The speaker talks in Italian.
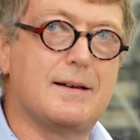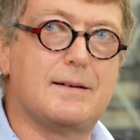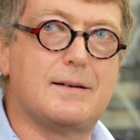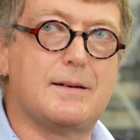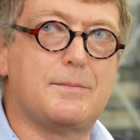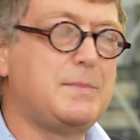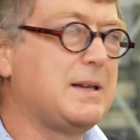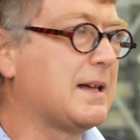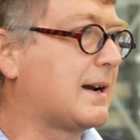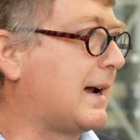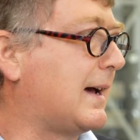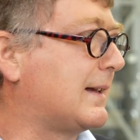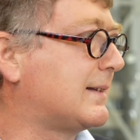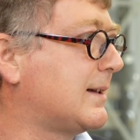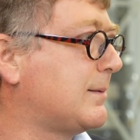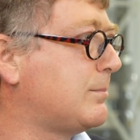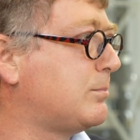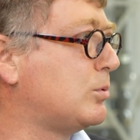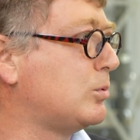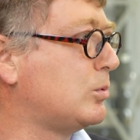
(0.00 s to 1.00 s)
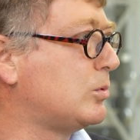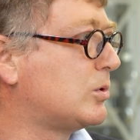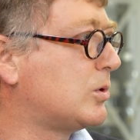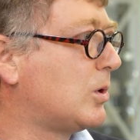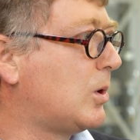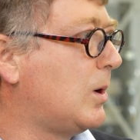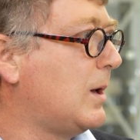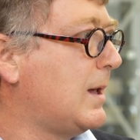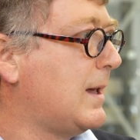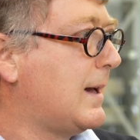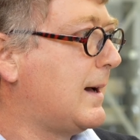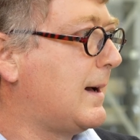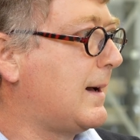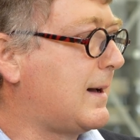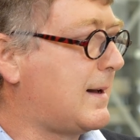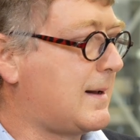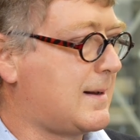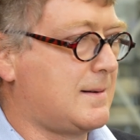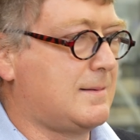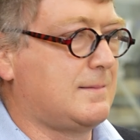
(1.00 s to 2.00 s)
eh, mirata appunto
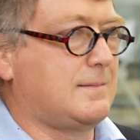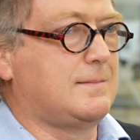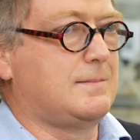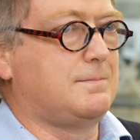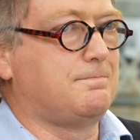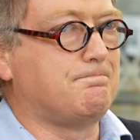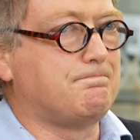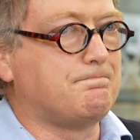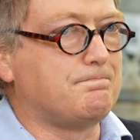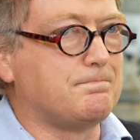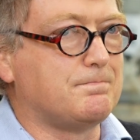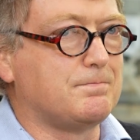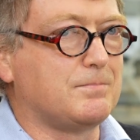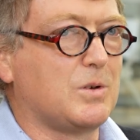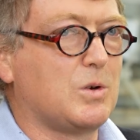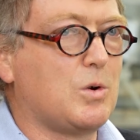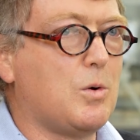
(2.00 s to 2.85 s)
a ehm,